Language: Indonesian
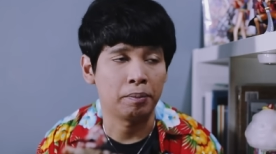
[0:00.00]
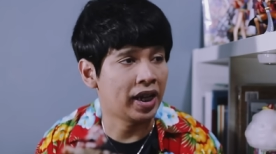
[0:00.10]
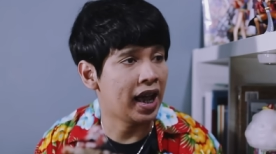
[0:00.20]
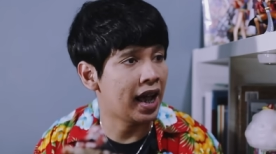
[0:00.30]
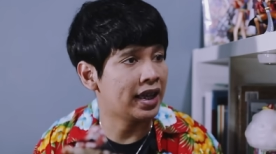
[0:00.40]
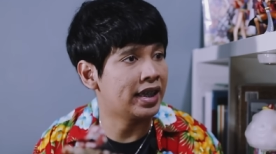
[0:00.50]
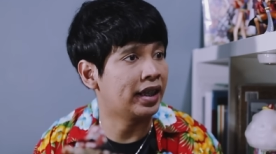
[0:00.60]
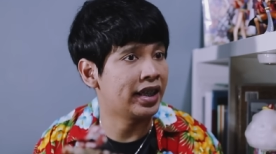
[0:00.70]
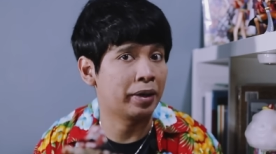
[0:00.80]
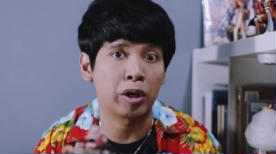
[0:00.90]
pada
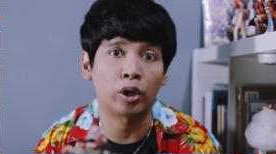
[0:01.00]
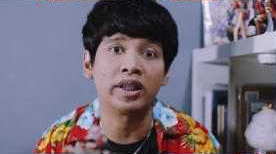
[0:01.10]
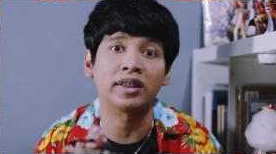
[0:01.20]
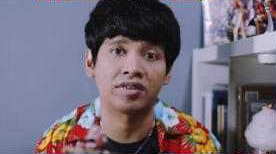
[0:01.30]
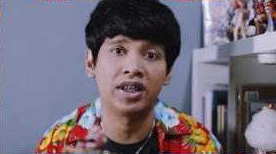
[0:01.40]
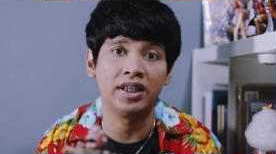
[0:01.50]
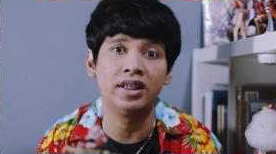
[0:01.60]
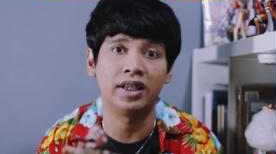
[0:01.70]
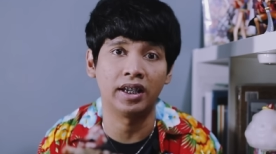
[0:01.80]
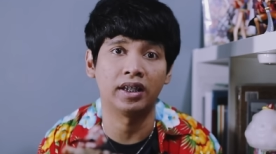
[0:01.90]
iri yang mayoritas
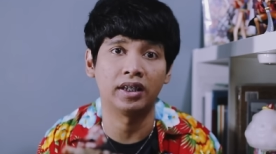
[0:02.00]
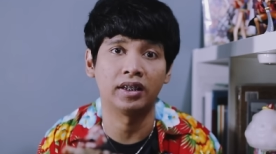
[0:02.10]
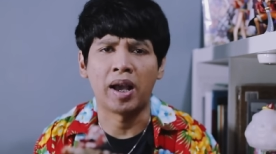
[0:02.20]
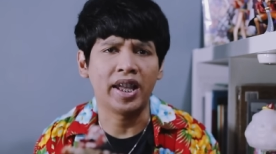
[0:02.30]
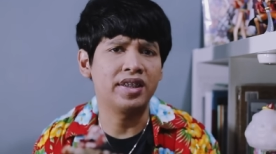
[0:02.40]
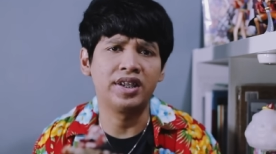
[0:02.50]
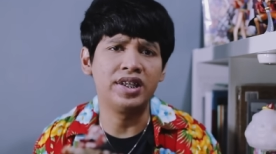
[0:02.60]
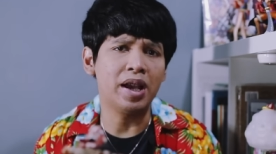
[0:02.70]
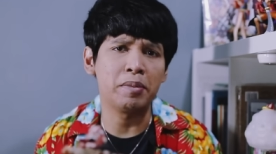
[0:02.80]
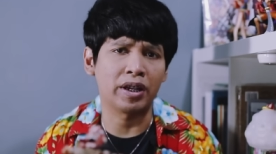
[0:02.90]
jadinya. Makanya
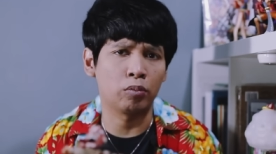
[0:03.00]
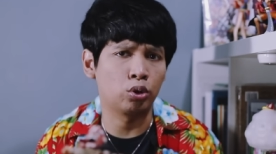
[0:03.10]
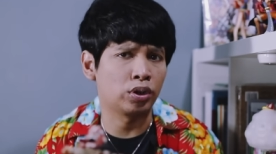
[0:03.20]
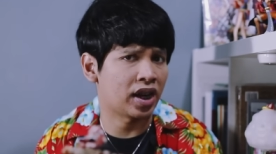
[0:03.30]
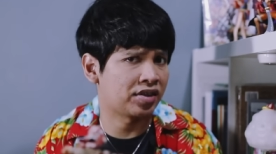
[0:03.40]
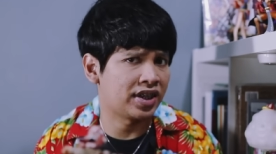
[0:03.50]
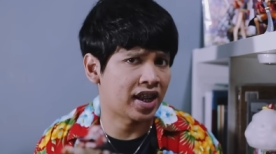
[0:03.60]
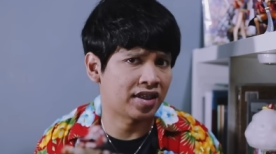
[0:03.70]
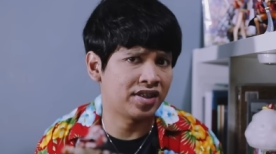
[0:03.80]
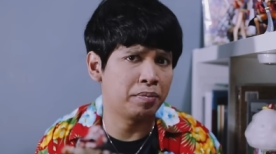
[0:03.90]
jadinya banyak muncul
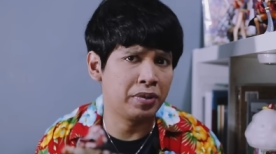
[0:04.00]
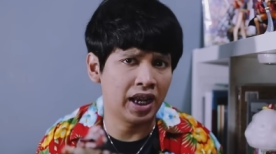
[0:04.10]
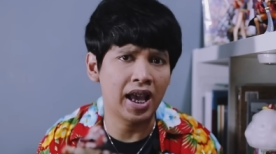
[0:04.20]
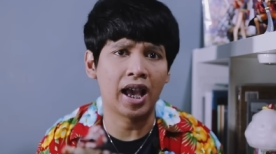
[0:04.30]
narasi-narasi yang bilang